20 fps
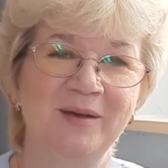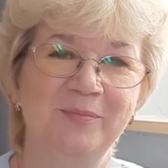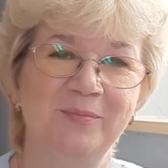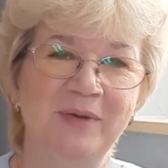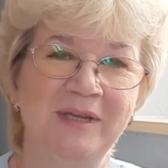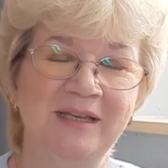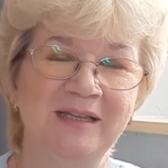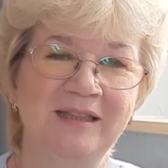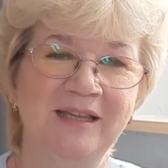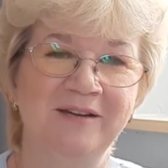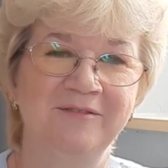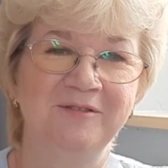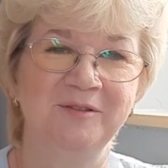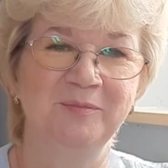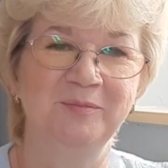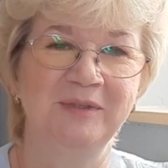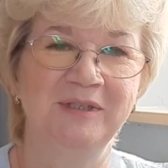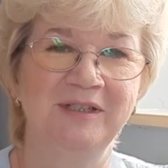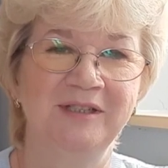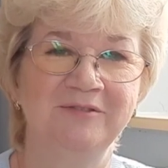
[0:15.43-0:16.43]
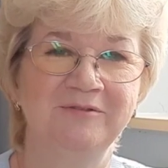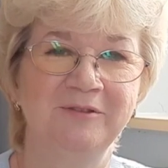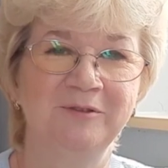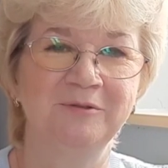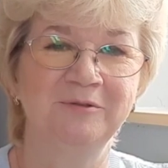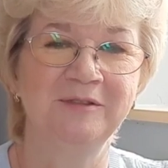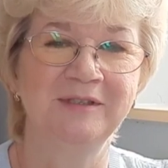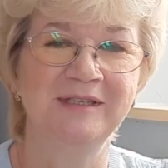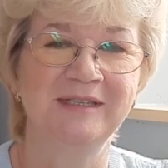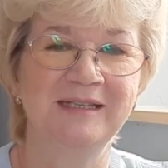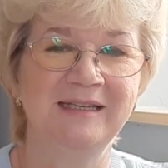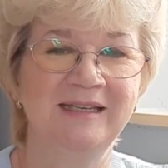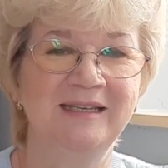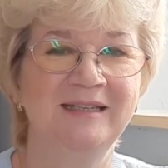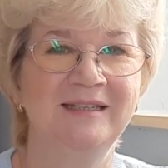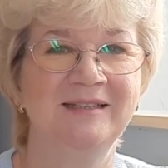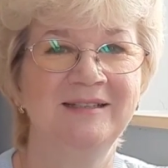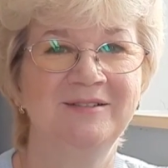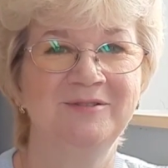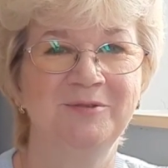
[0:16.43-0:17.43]
Мы недавно были в
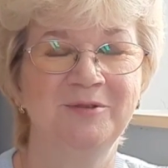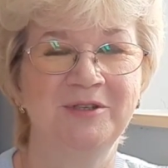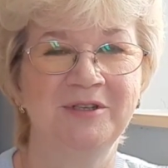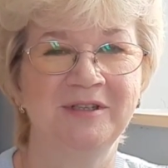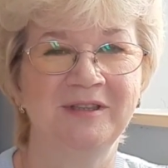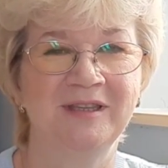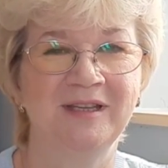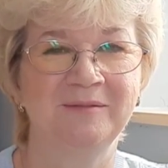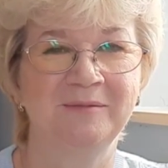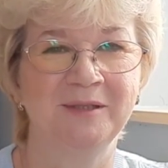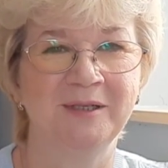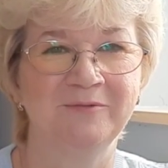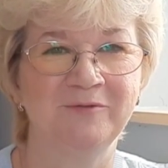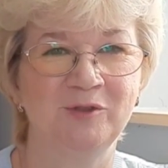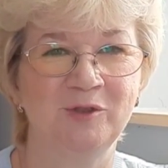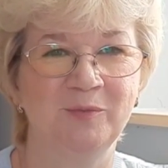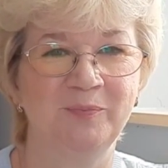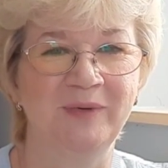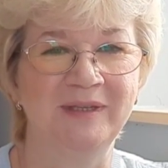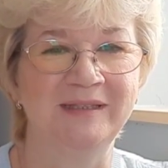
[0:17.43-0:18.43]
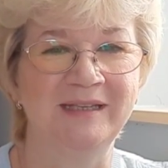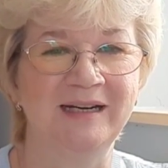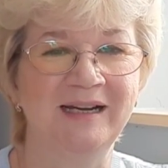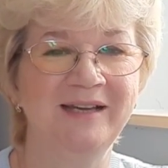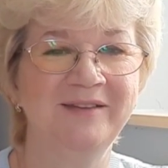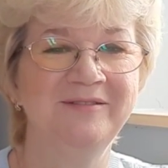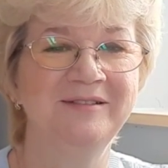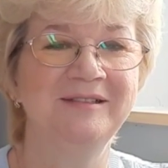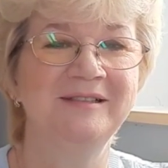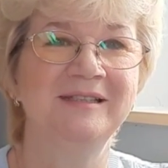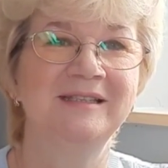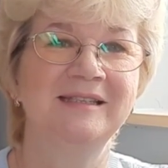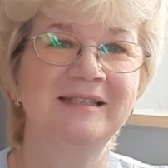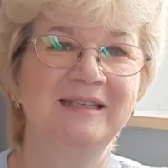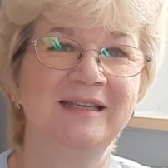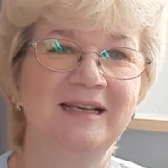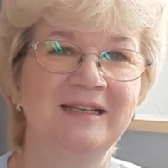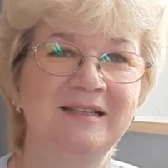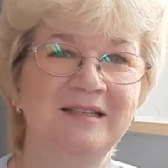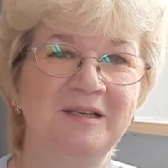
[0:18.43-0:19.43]
Турции, очень там нам все понравилось.
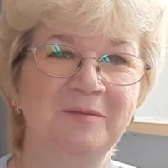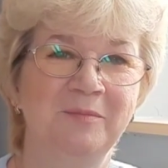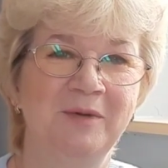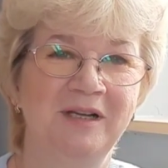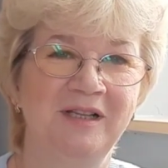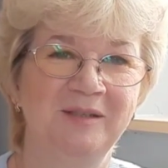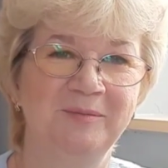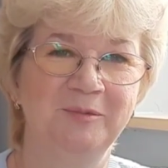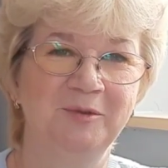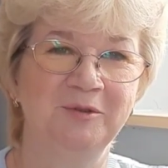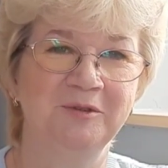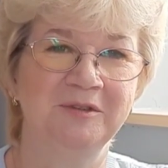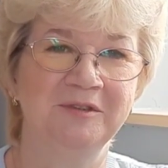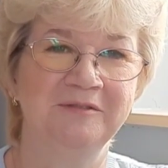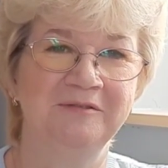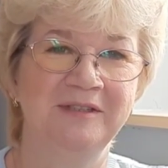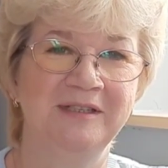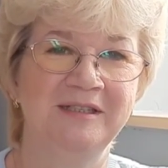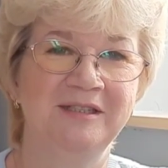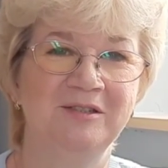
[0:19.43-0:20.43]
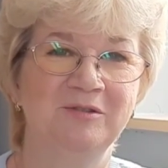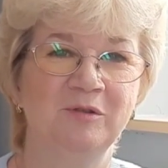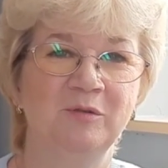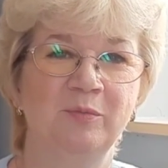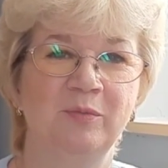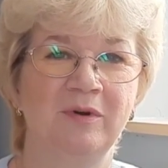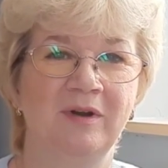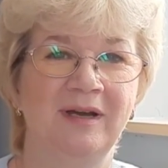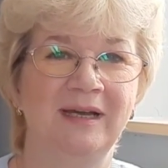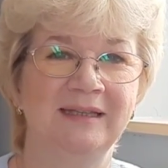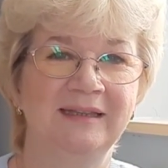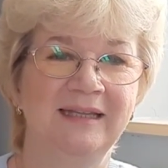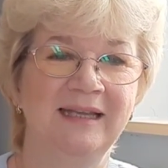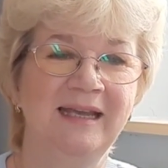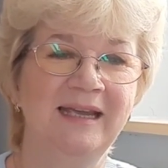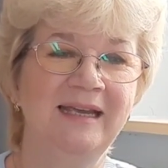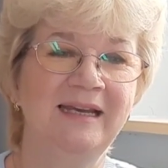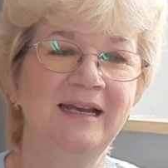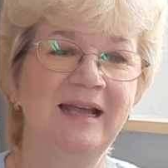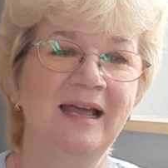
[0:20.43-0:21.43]
Я снимала много видео про
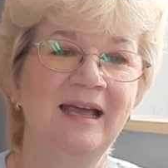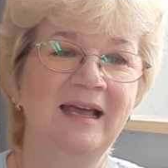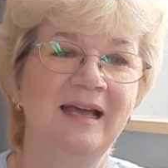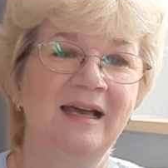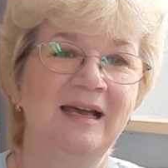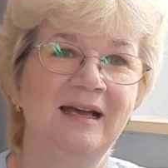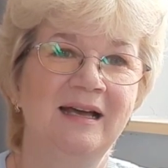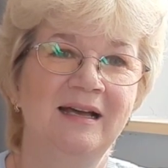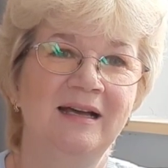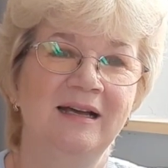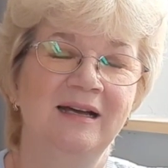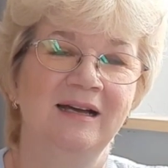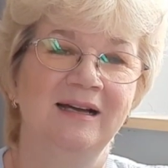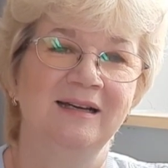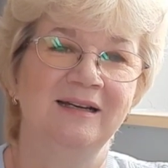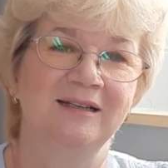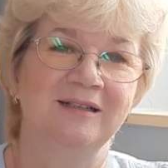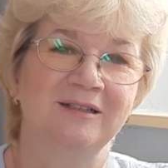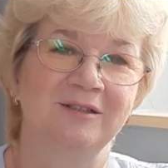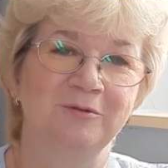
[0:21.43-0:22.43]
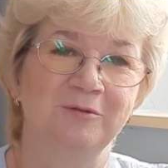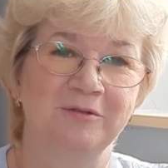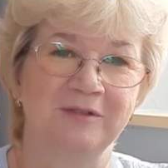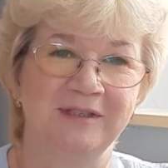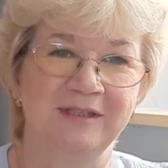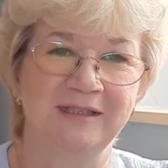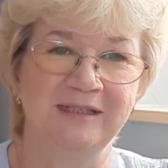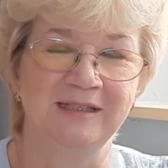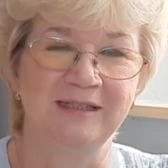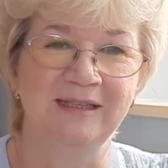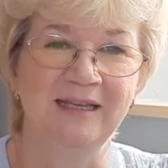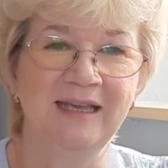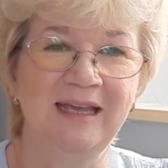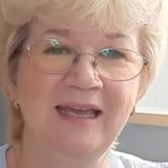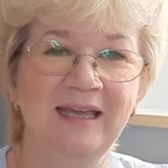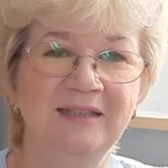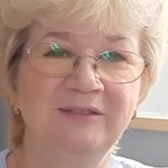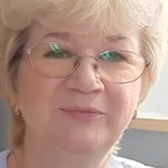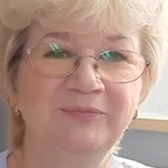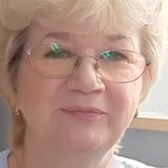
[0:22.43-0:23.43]
отель, э, город
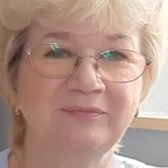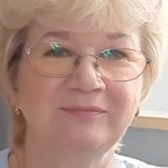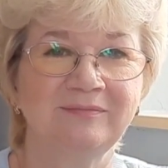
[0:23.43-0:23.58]
Сиде,